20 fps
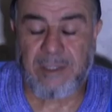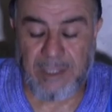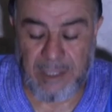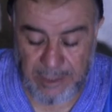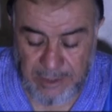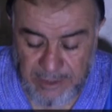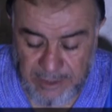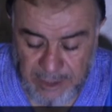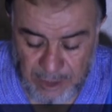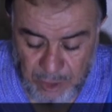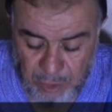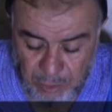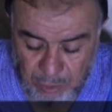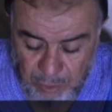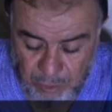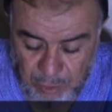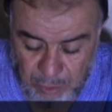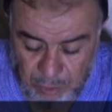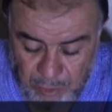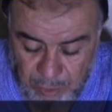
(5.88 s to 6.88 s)
هل
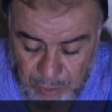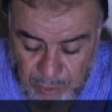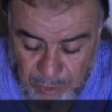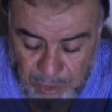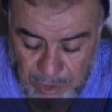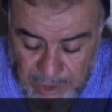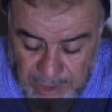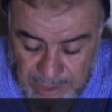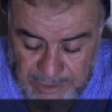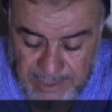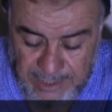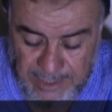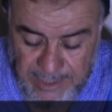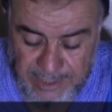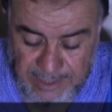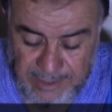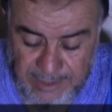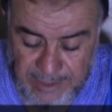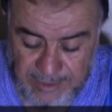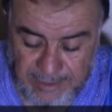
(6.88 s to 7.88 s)
يجوز
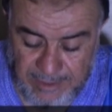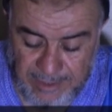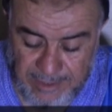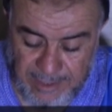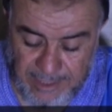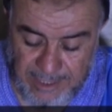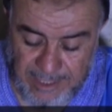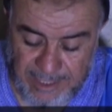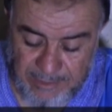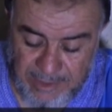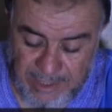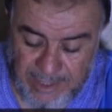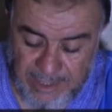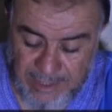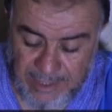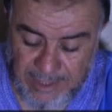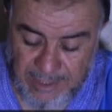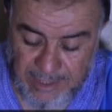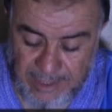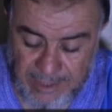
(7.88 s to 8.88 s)
لنا أن نترحم
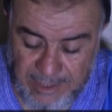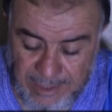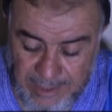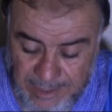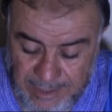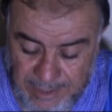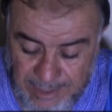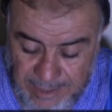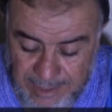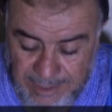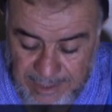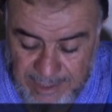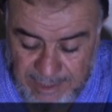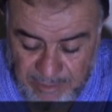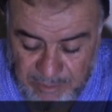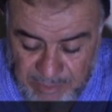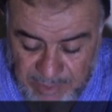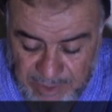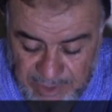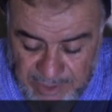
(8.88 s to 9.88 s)
على
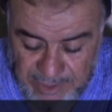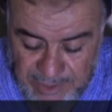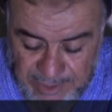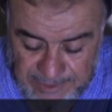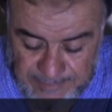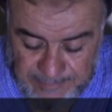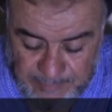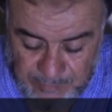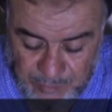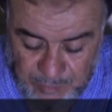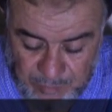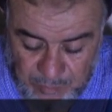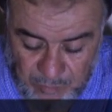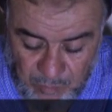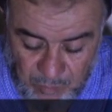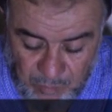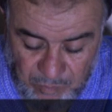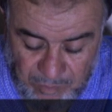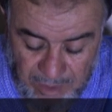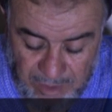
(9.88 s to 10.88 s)
امرئ
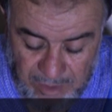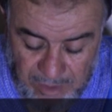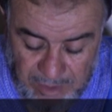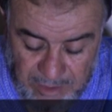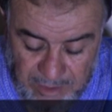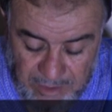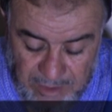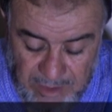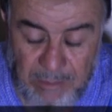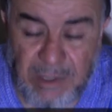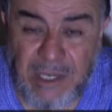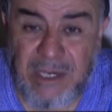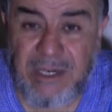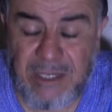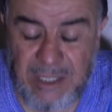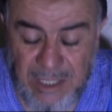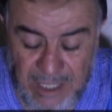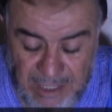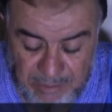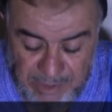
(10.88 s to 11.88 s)

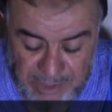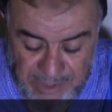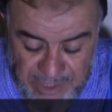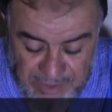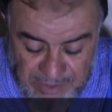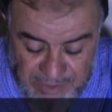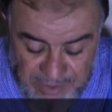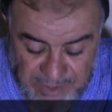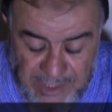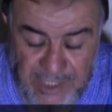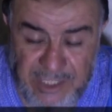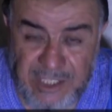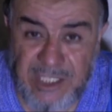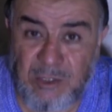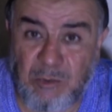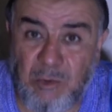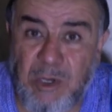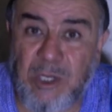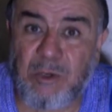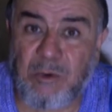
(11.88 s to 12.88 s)
تبرأ من
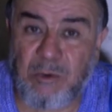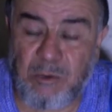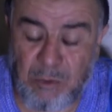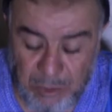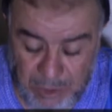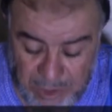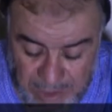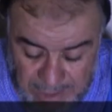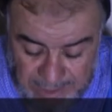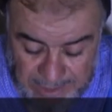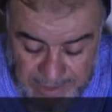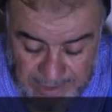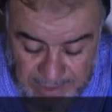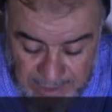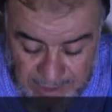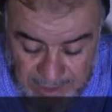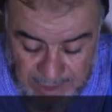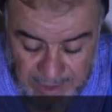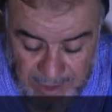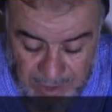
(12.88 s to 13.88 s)
الدين والقرآن
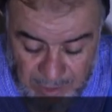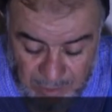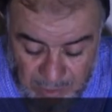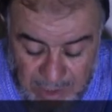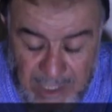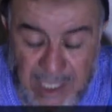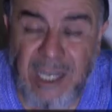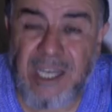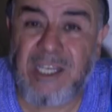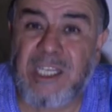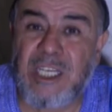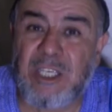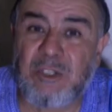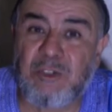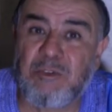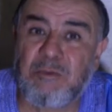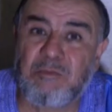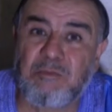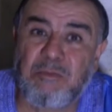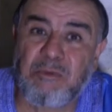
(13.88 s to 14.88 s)
وكان
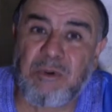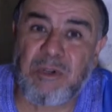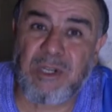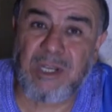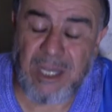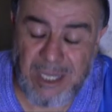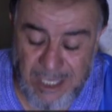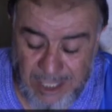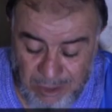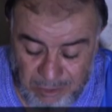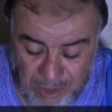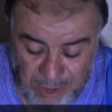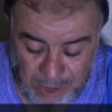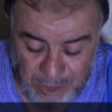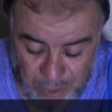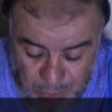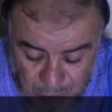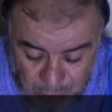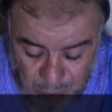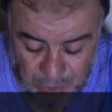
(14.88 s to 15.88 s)
يسب الله
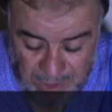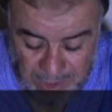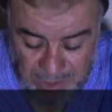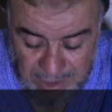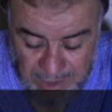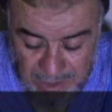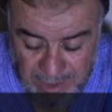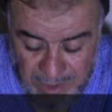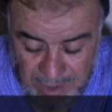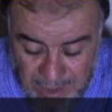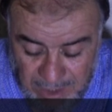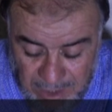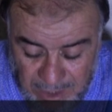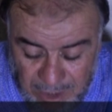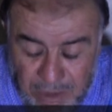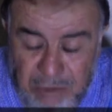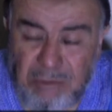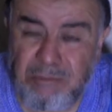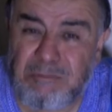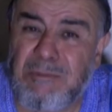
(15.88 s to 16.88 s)
ورسوله
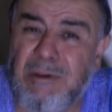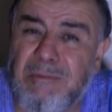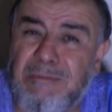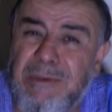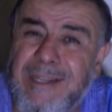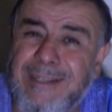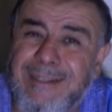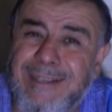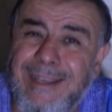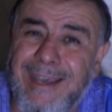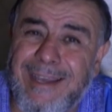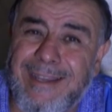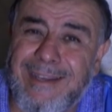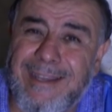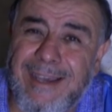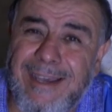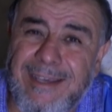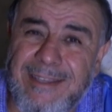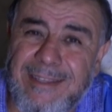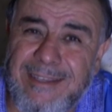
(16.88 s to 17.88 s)
ثم مات
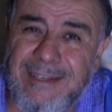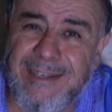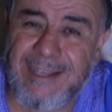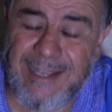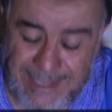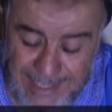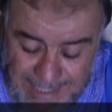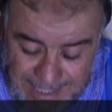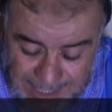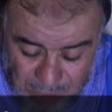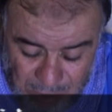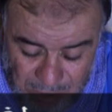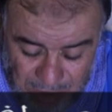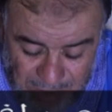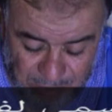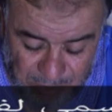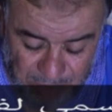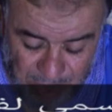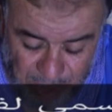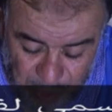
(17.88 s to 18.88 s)
على هذه الحالة
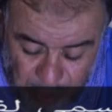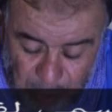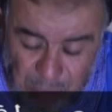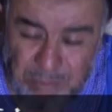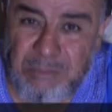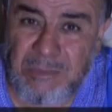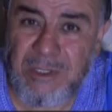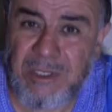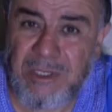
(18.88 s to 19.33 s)
ولم يتب